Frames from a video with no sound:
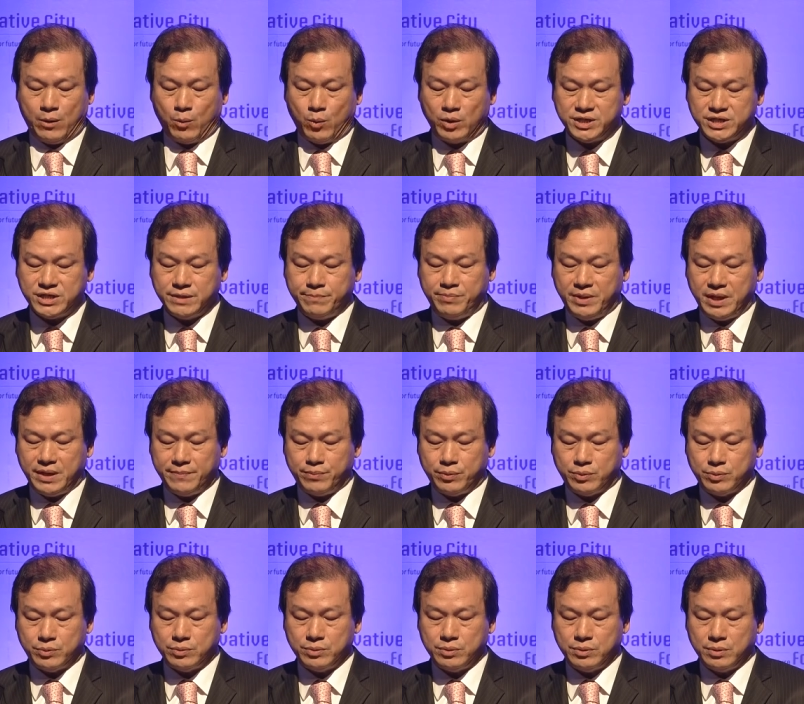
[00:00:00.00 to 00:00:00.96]
見る
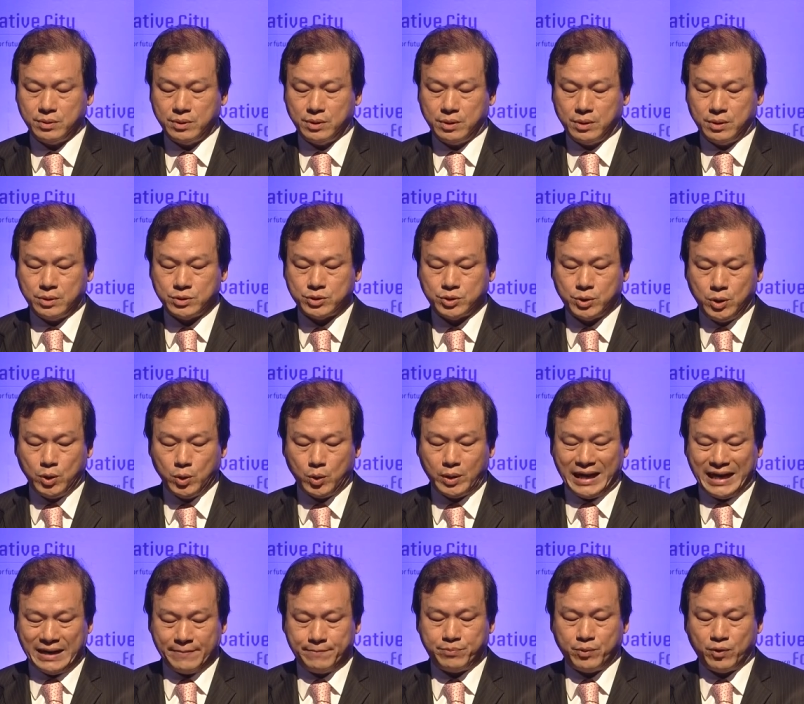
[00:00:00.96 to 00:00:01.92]
ように東
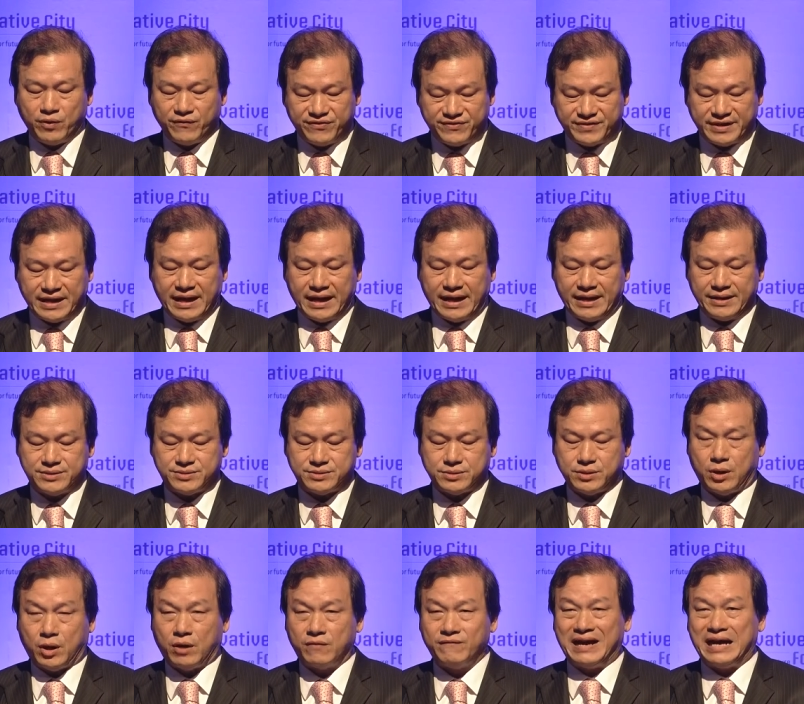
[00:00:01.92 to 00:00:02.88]
京法につい
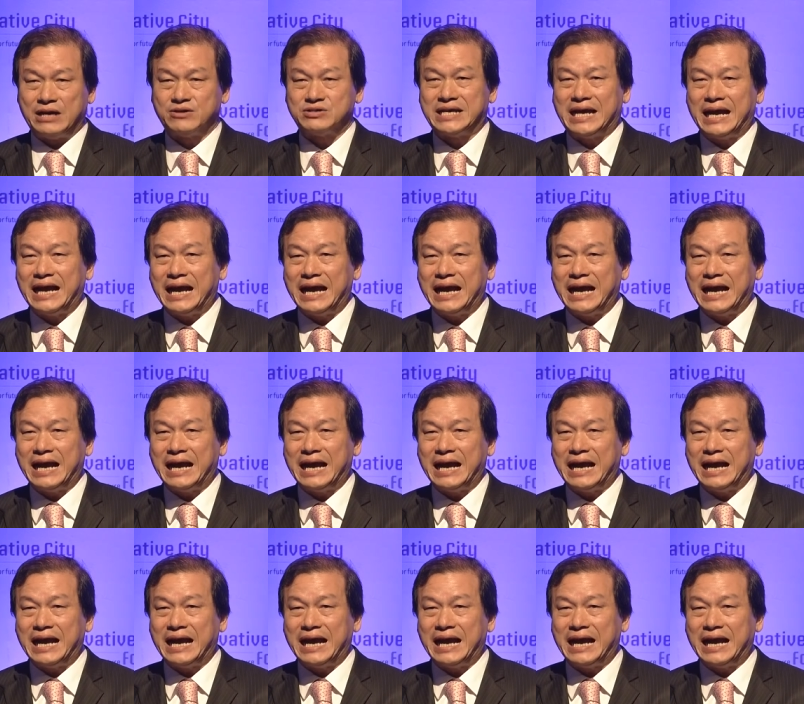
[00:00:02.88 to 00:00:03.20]
ても